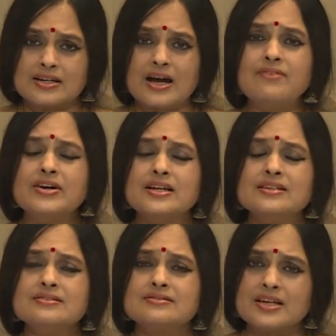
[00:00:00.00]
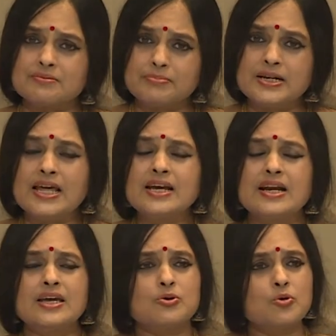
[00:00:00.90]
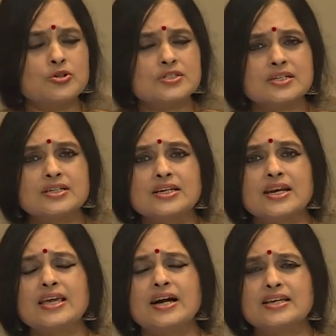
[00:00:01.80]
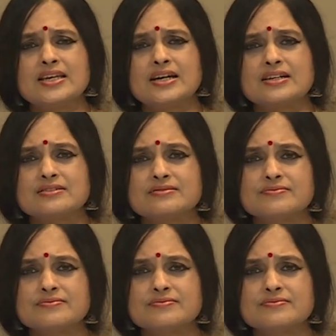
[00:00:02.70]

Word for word: ராவணன் தன் பிள்ளைகளை கூற்றுக்கு இரையாக்கினான்